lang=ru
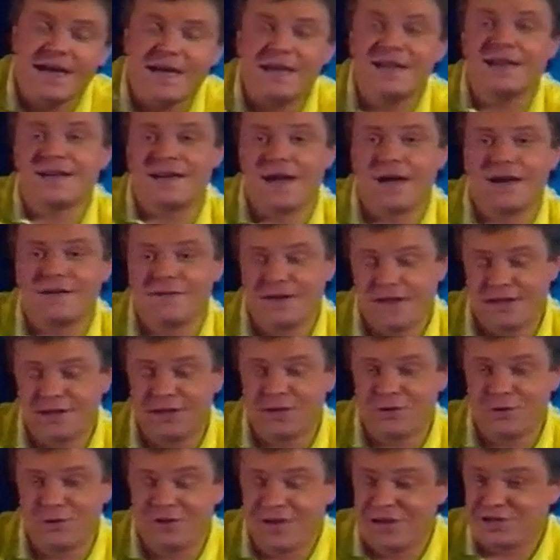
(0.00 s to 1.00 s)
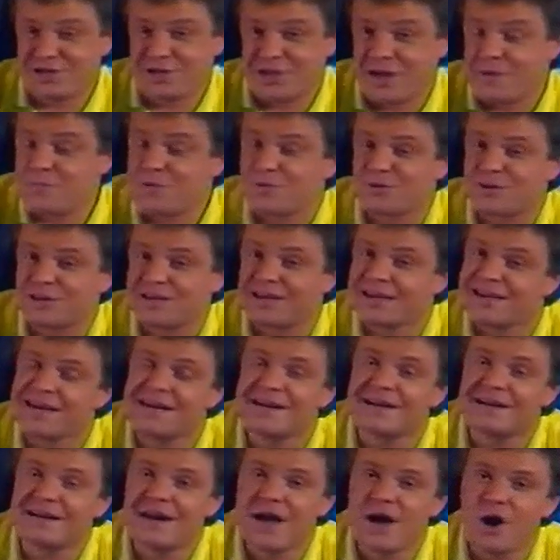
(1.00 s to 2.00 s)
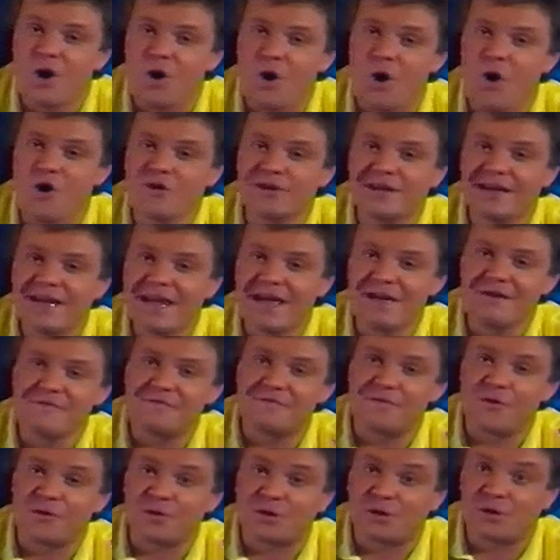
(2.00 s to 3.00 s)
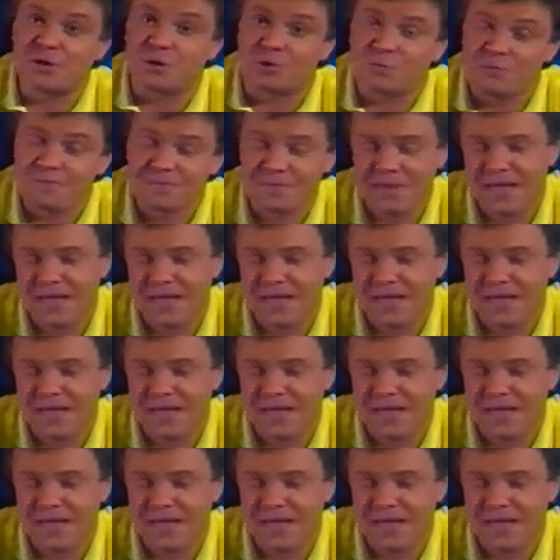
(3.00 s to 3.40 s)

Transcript: Или, как говорят герои наших компьютерных игр, «Only for you».